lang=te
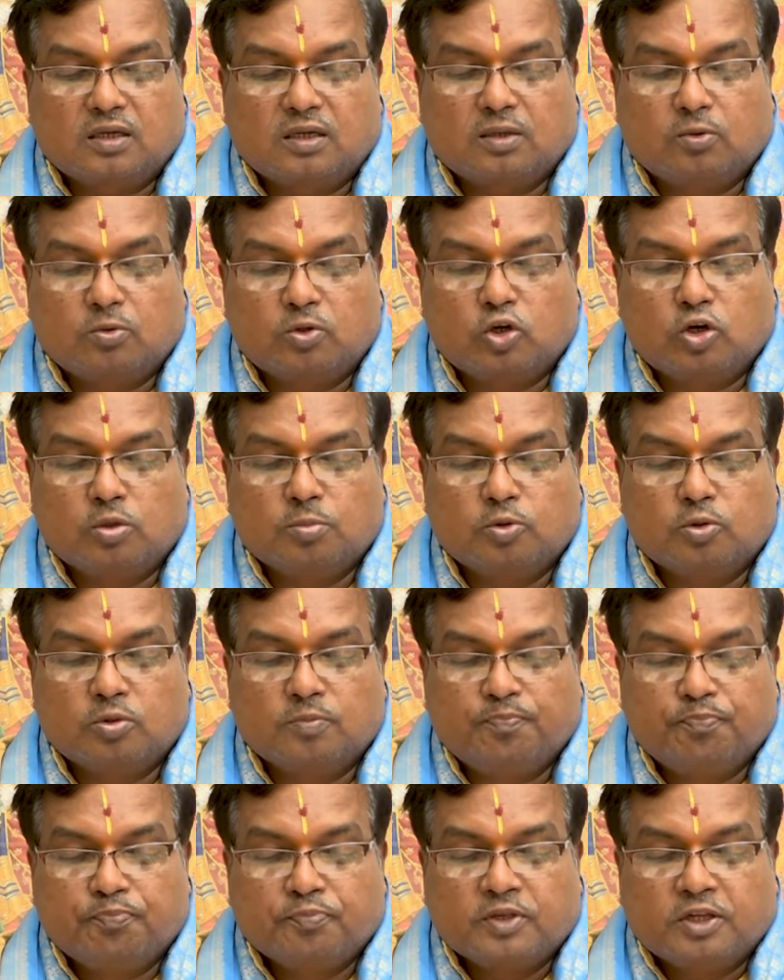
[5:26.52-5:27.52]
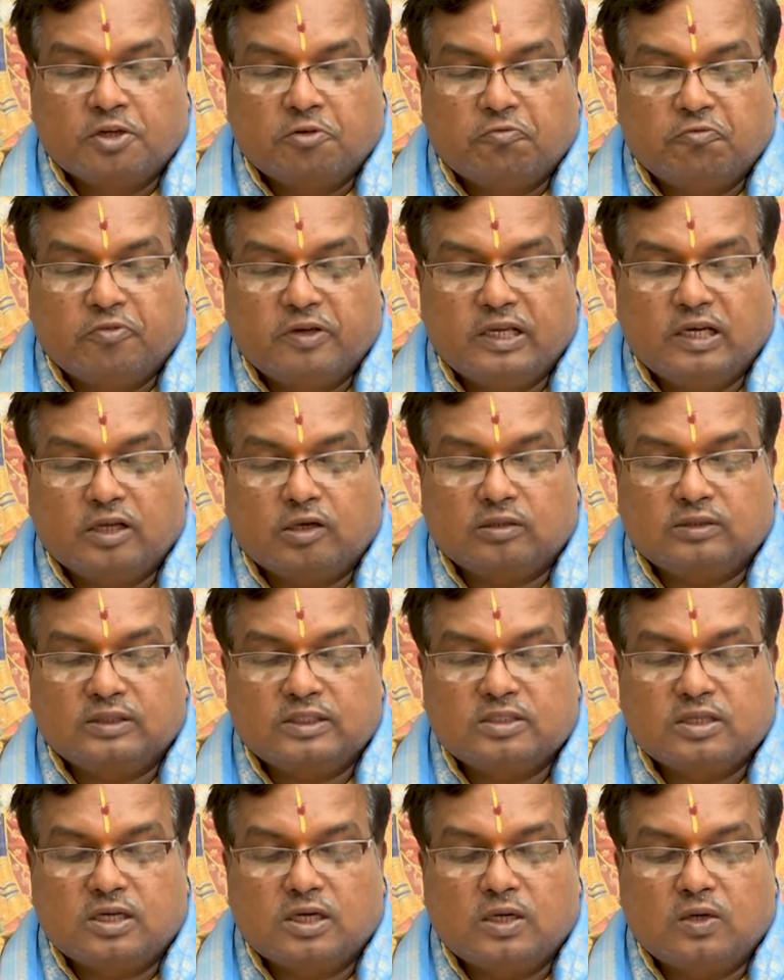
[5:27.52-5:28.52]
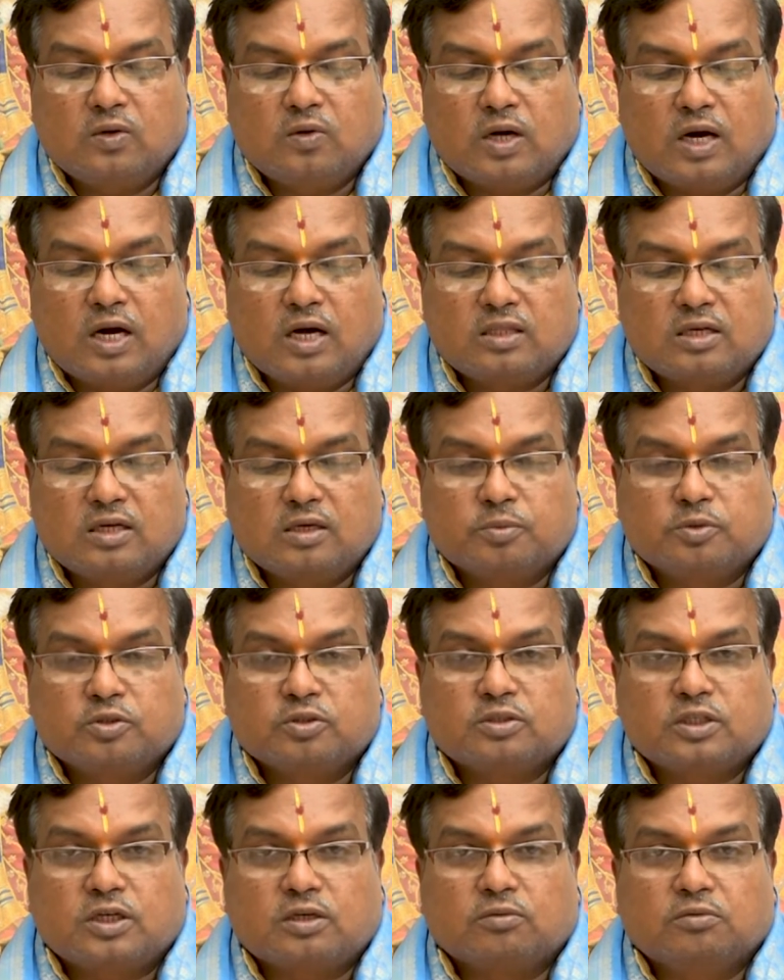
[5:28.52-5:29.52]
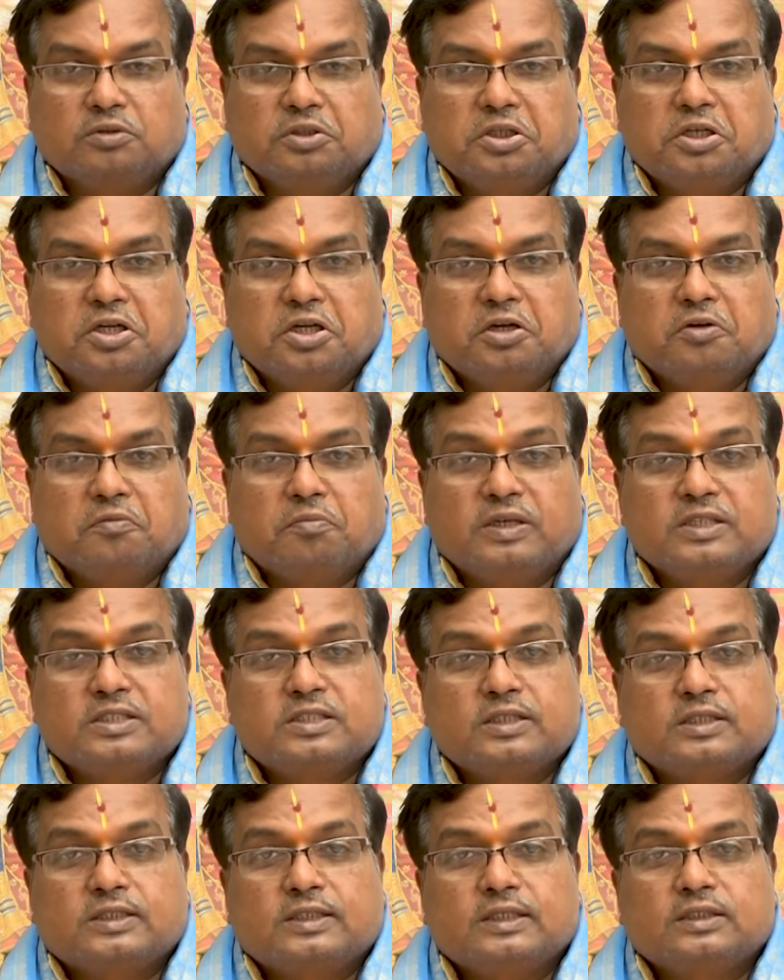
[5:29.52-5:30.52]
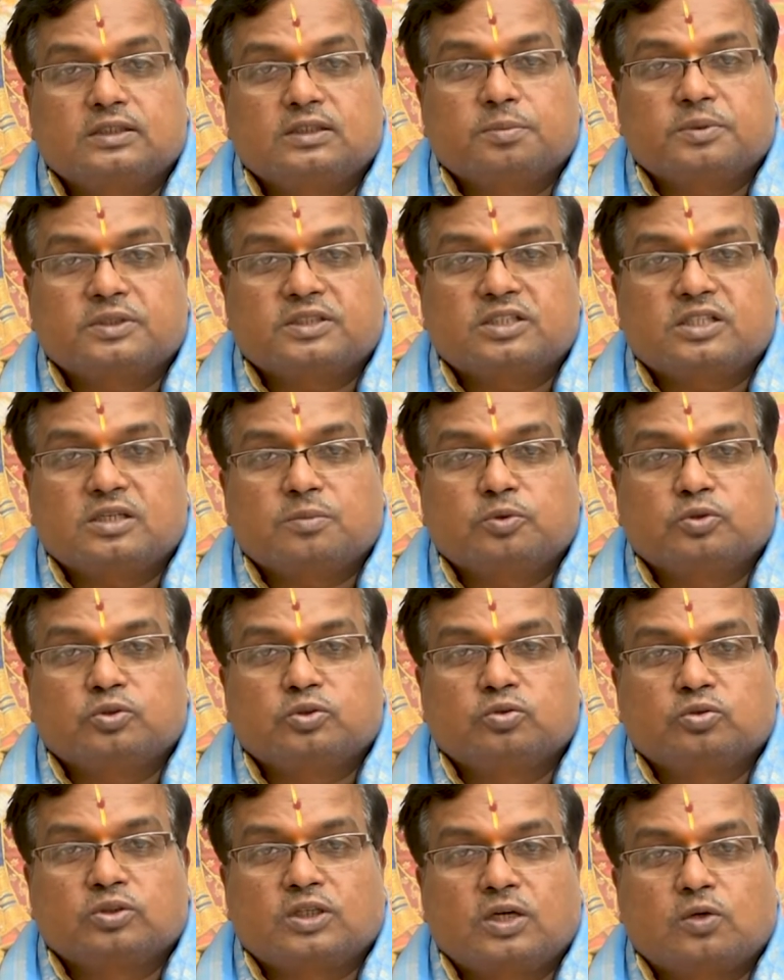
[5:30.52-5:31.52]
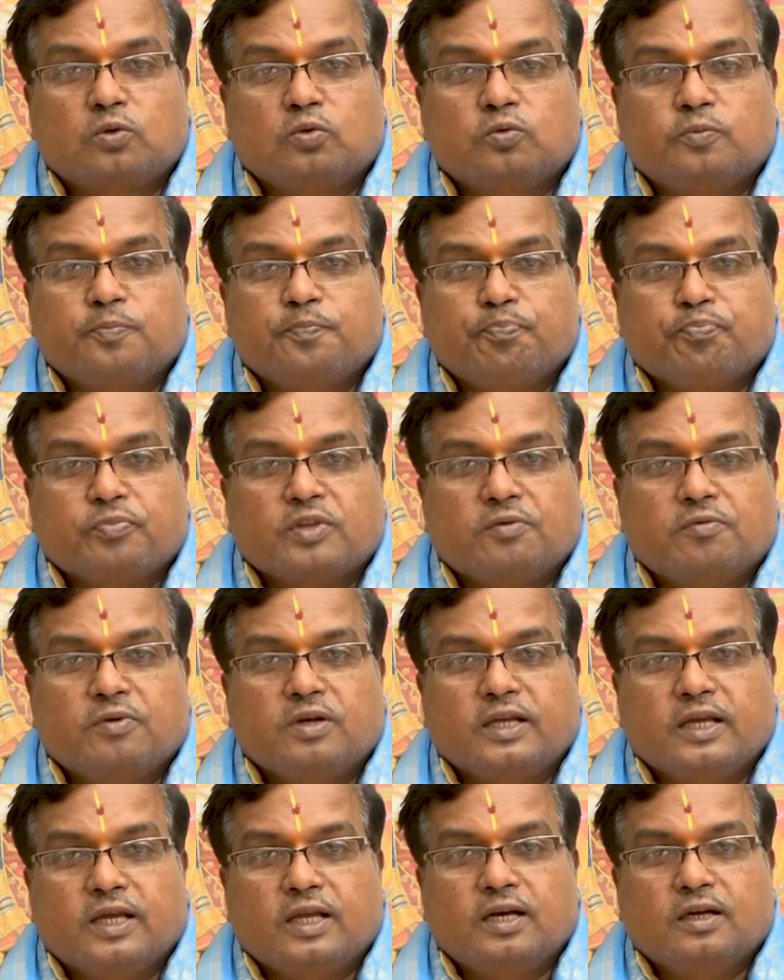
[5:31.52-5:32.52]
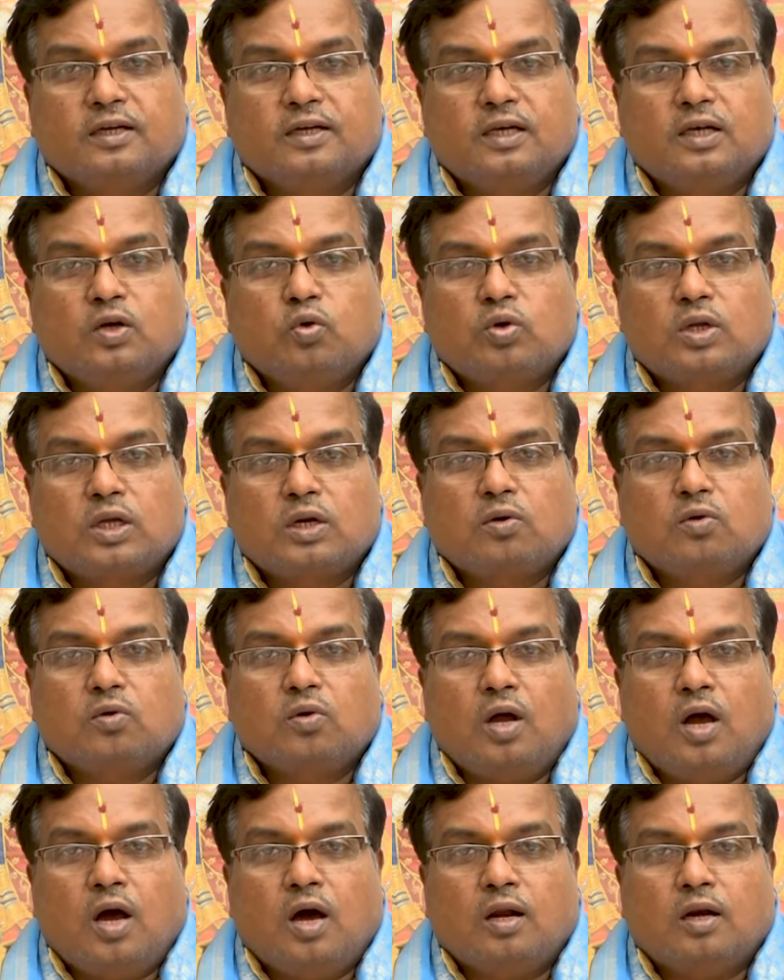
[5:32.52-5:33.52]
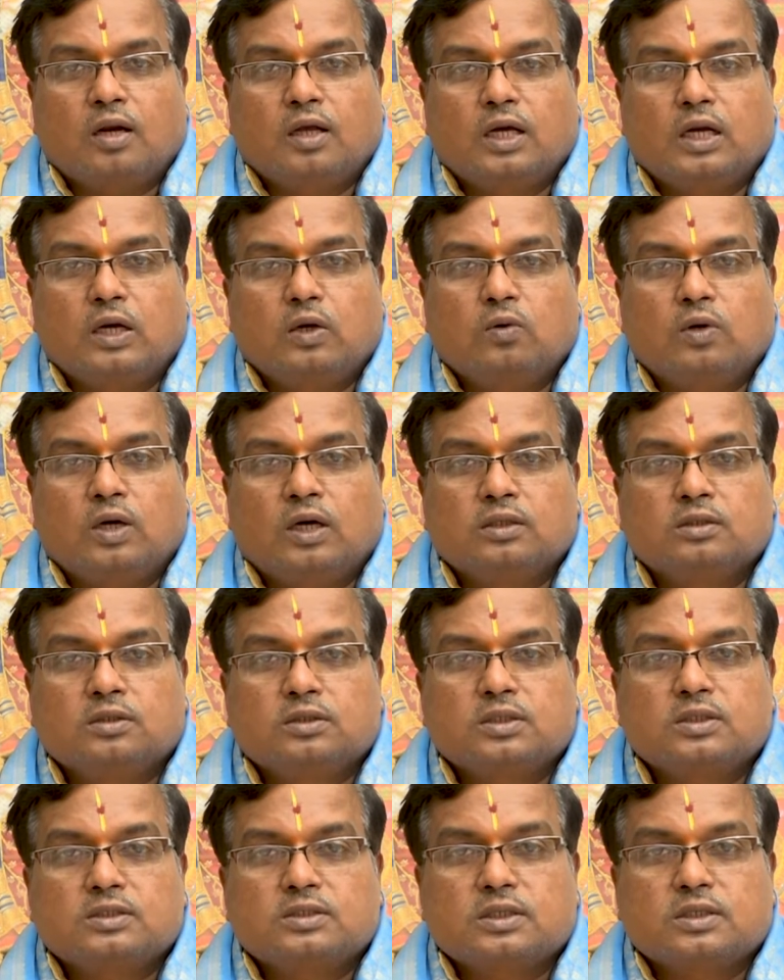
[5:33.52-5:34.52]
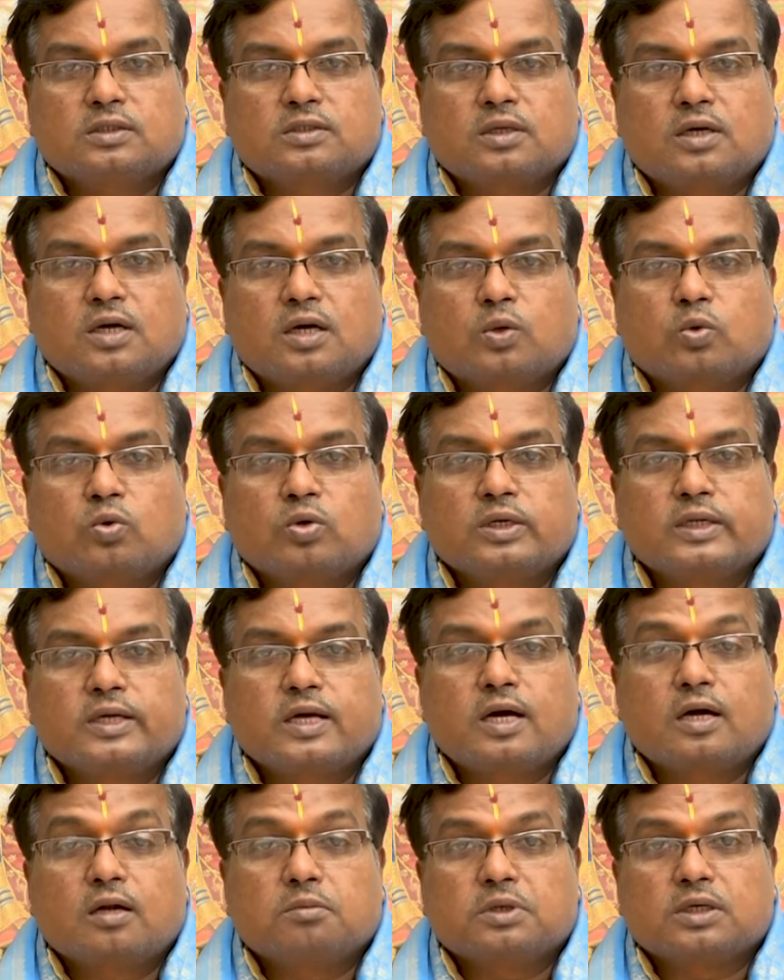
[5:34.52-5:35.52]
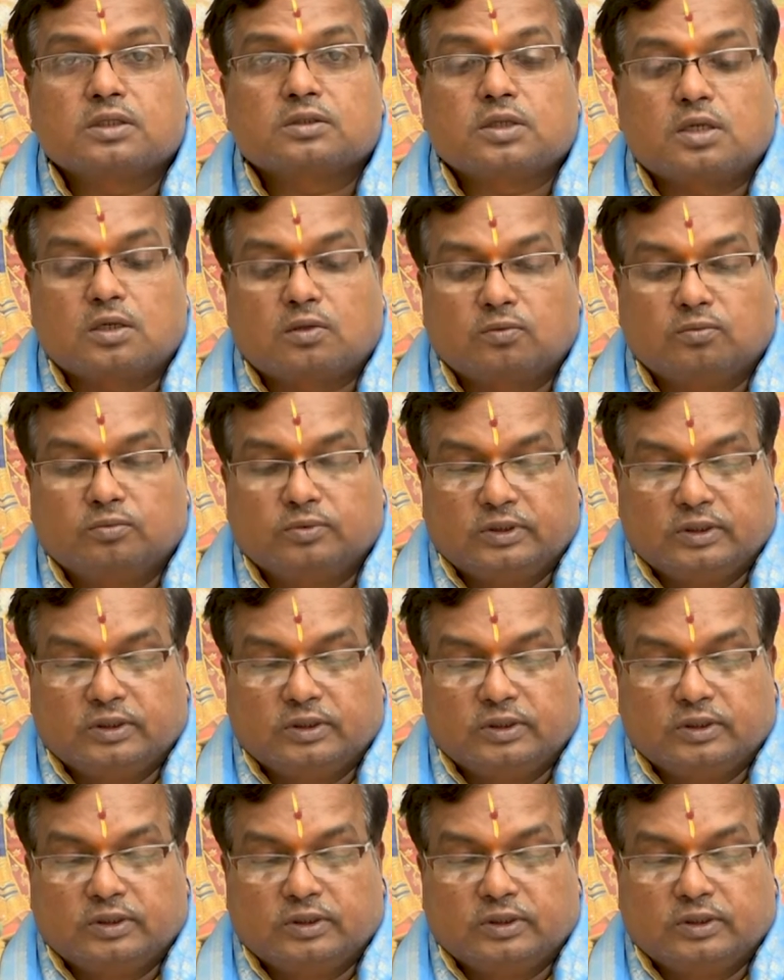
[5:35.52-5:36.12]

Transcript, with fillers: గౌరవము వేల కొద్ది జనంలో ఆదరణ పొందుతారు మంచి కీర్తి ప్రతిష్టలు పొందుతుంటారు వీరు ఏ రంగంలో ఉంటారో ఆ రంగంలో అందరి చేత కొనియాడబడతారు